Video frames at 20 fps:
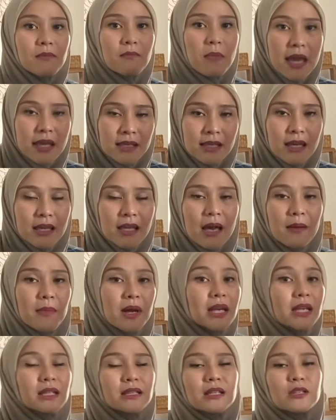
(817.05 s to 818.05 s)
bayinya
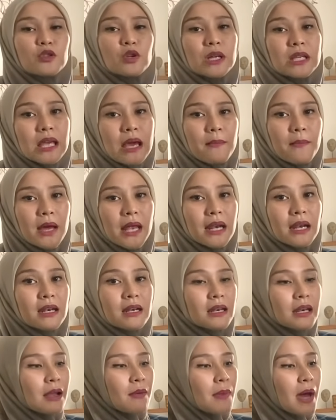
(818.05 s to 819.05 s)
nyaman kita juga nyaman
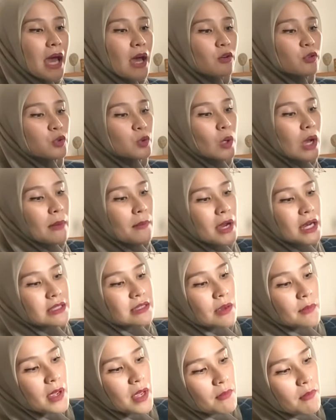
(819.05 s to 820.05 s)
nah makanya aku suka banget
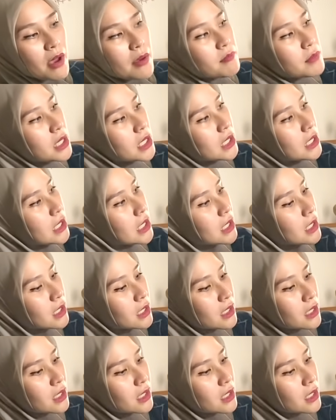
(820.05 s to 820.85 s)
sama yang Bambi ini